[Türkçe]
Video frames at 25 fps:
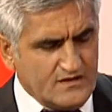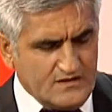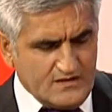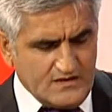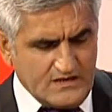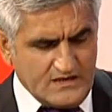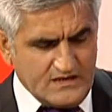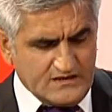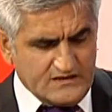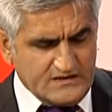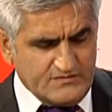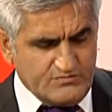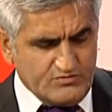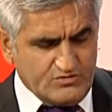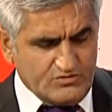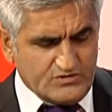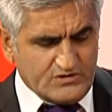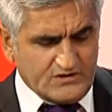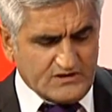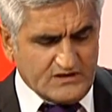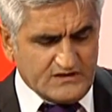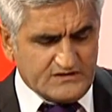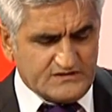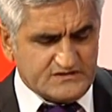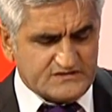
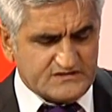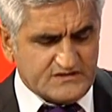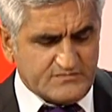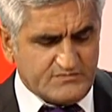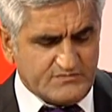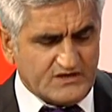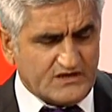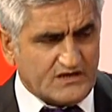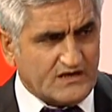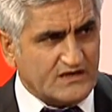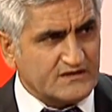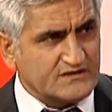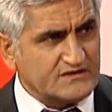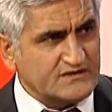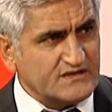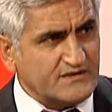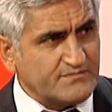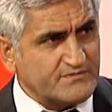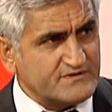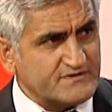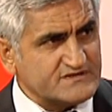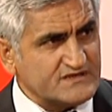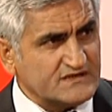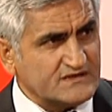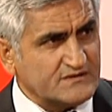Antibiyotik, antistaminik,
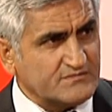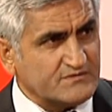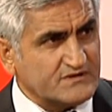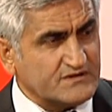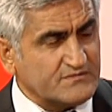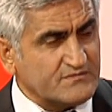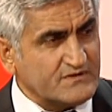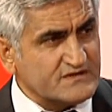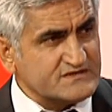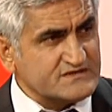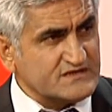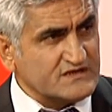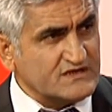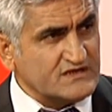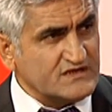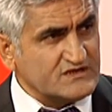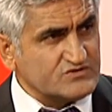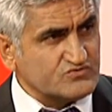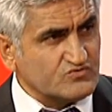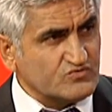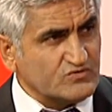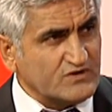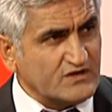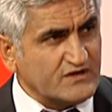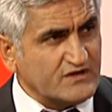antidepresan gibi kimyasal ilaç
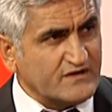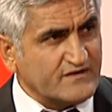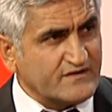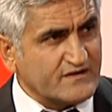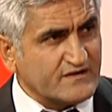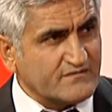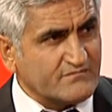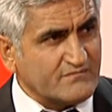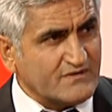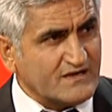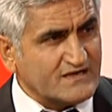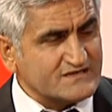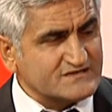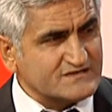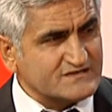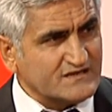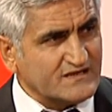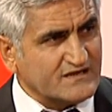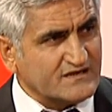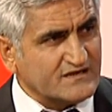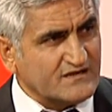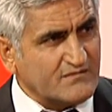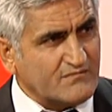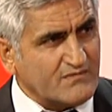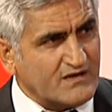kullananların
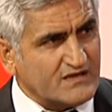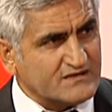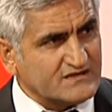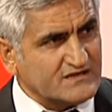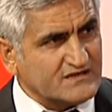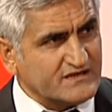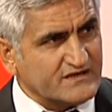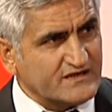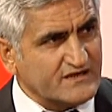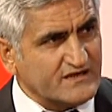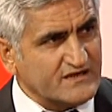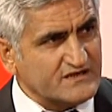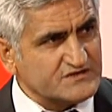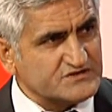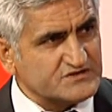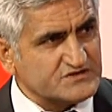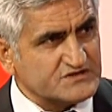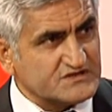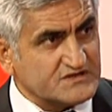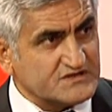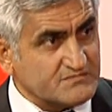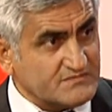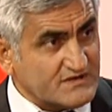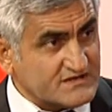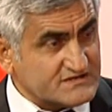bağırsaklarına mantar yerleşir.
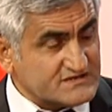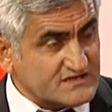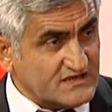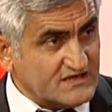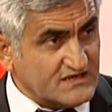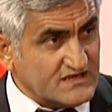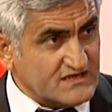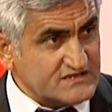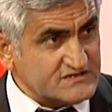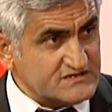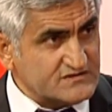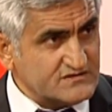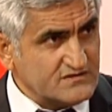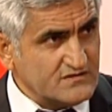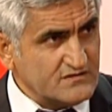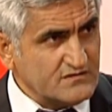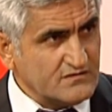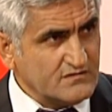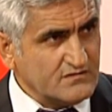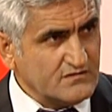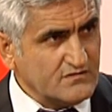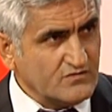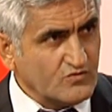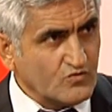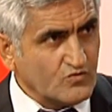Kimyasal ilaç
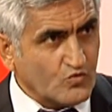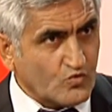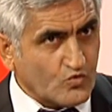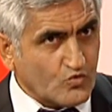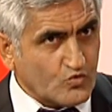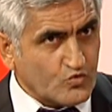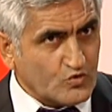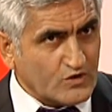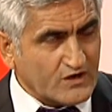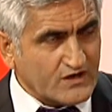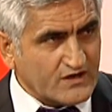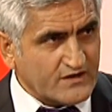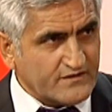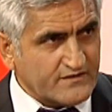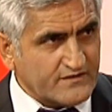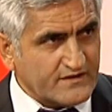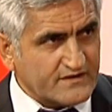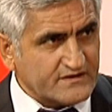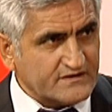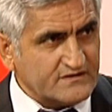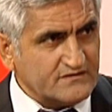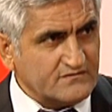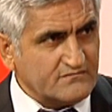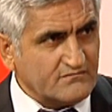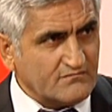
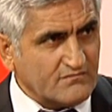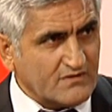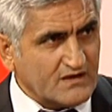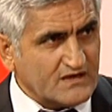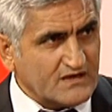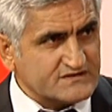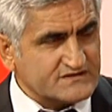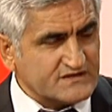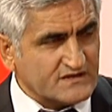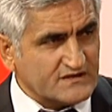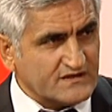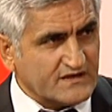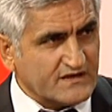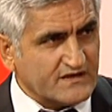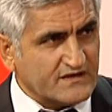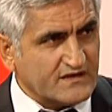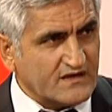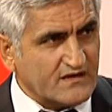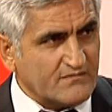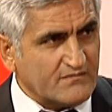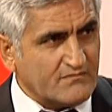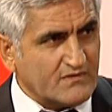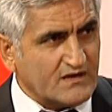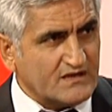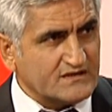kullananların
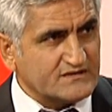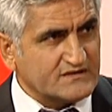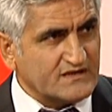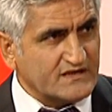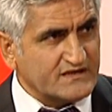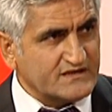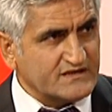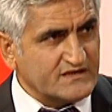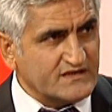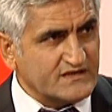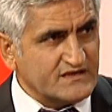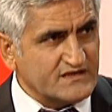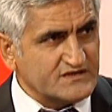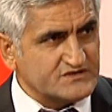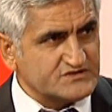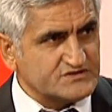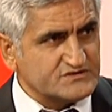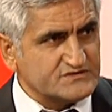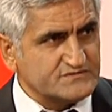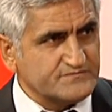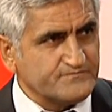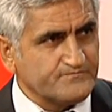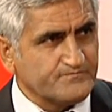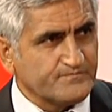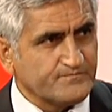bağırsaklarına mantar yerleşir.
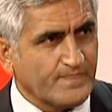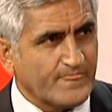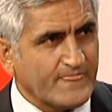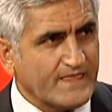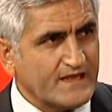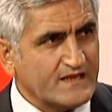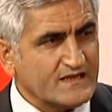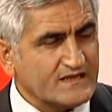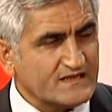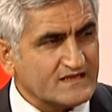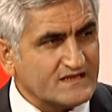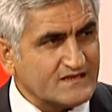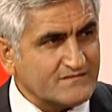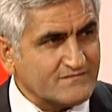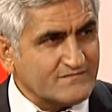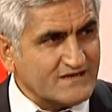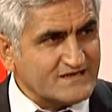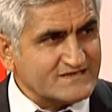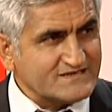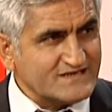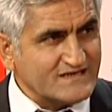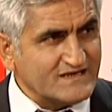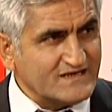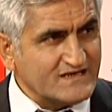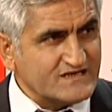
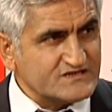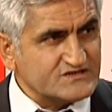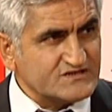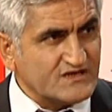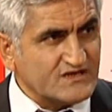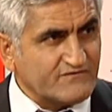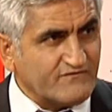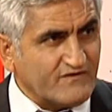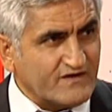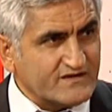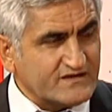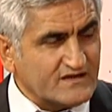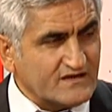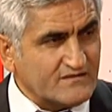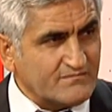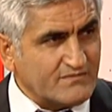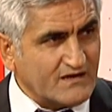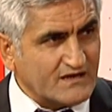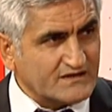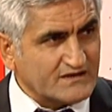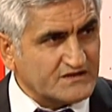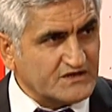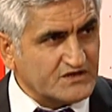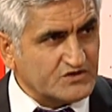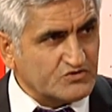Kimyasal ilaçlar faydalı
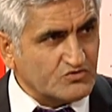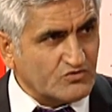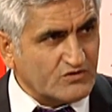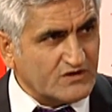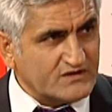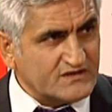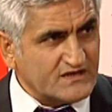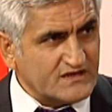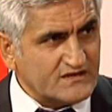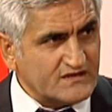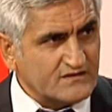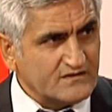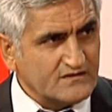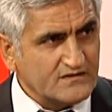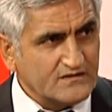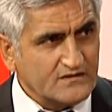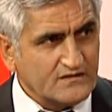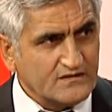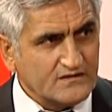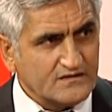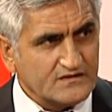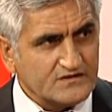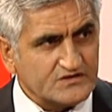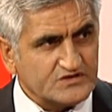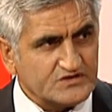bakteri yok eder,
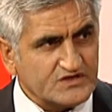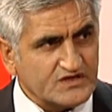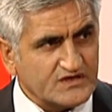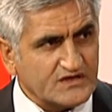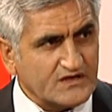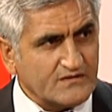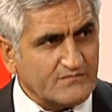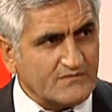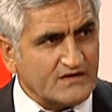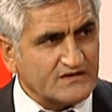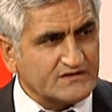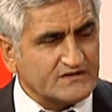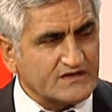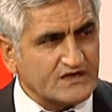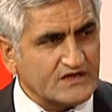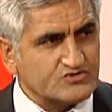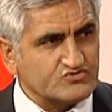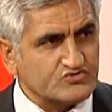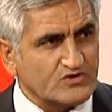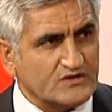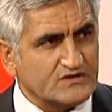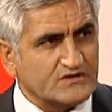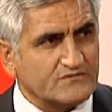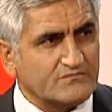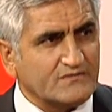yerine mantar
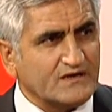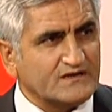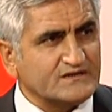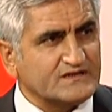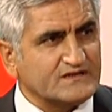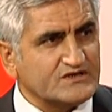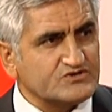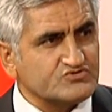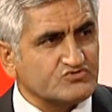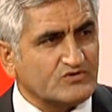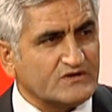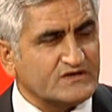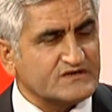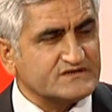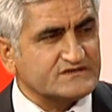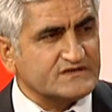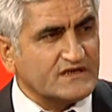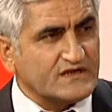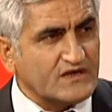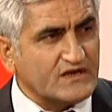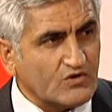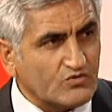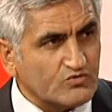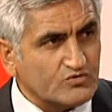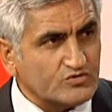çoğalır. Mantar çoğalırsa
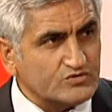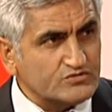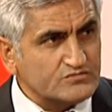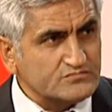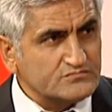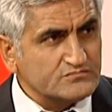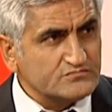ne olur?